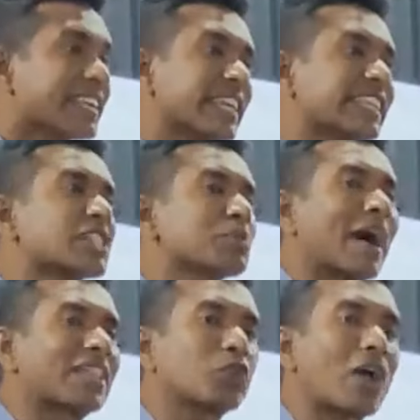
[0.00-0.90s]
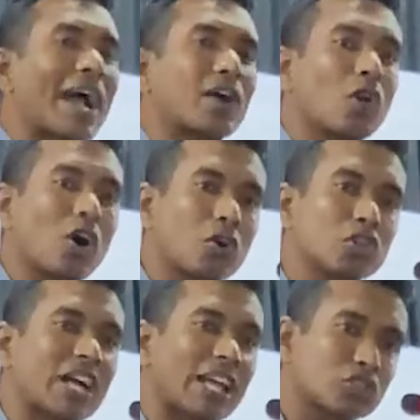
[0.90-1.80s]
যে দেশ মাত্র এক লক্ষ
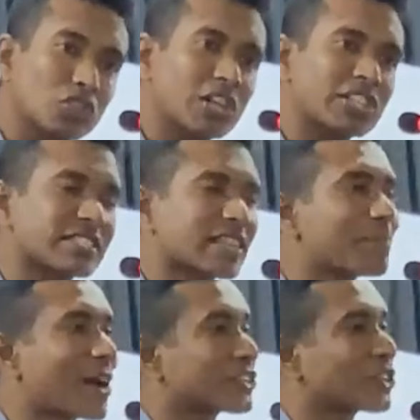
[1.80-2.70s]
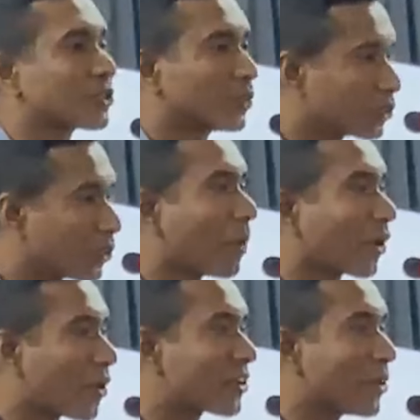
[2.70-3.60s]
সাতচল্লিশ হাজার পাঁচশো সত্তর
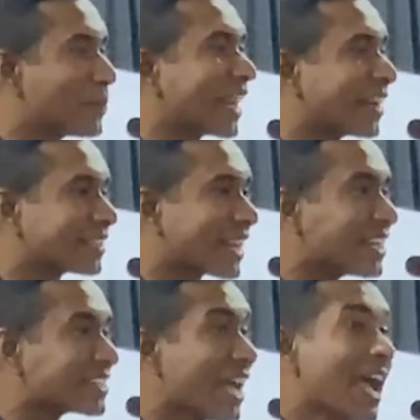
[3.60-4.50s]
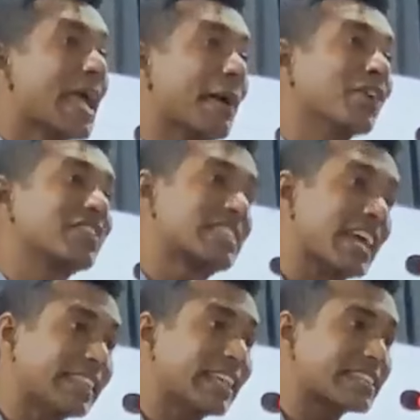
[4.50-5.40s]
বর্গ কিলোমিটারের দেশ এবং
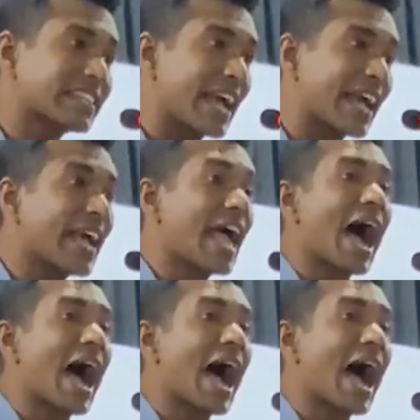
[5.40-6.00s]
যে দেশে